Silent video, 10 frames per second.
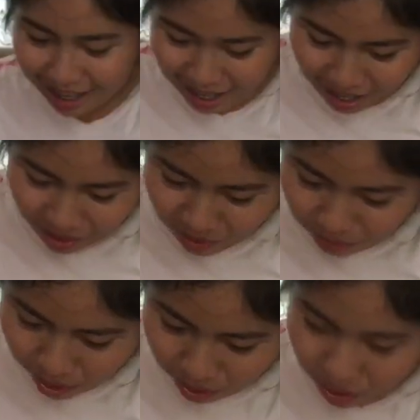wala na
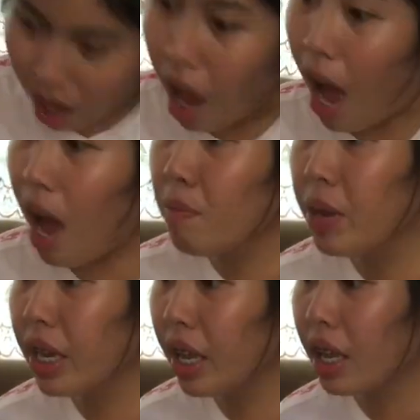ring light. Ah,
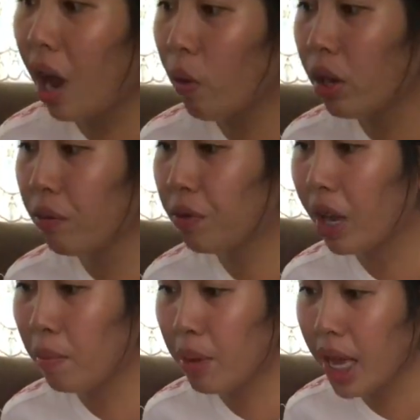binigyan niya ako ng
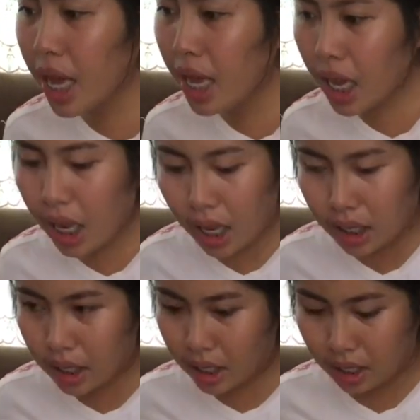
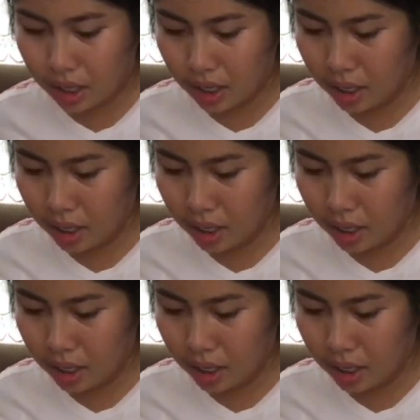freebies.